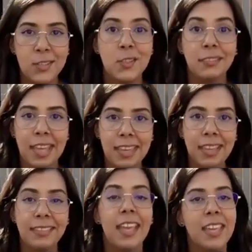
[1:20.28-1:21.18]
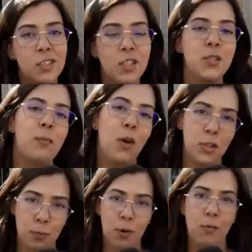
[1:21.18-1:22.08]
Grande tem ET e a gente
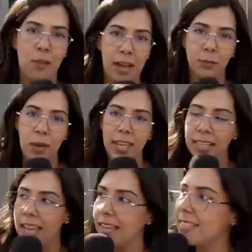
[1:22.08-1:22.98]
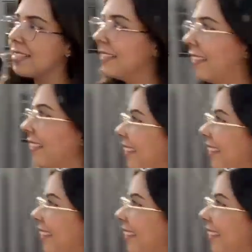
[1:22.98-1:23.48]
pode provar, não é, Alex?